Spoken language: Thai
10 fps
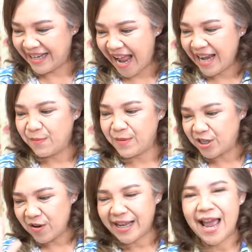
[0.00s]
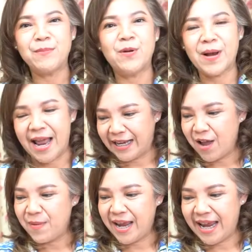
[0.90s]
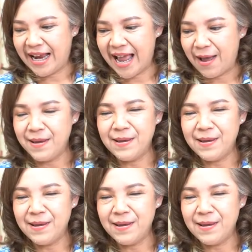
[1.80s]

นะเดี๋ยวมีช่องทางมีโอกาสเข้ามาเองค่ะ